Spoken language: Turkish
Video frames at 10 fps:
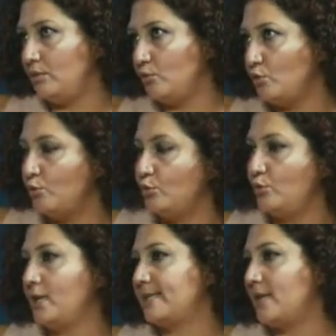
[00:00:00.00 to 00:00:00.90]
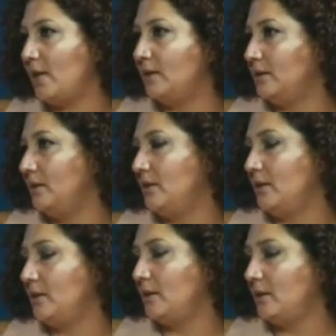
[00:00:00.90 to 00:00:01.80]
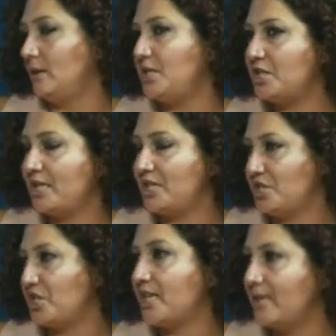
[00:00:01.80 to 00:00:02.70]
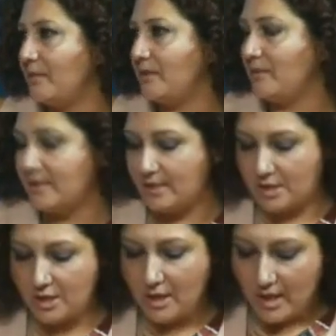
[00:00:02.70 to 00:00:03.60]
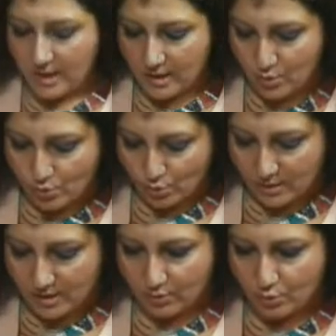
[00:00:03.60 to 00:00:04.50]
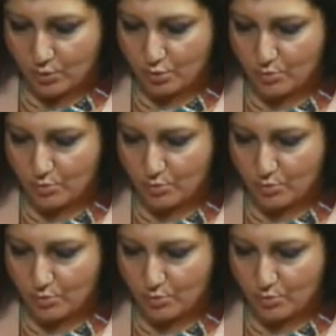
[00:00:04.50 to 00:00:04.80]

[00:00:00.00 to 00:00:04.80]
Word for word: durumun yasal e, işleyişin çekilebilmesi için 299.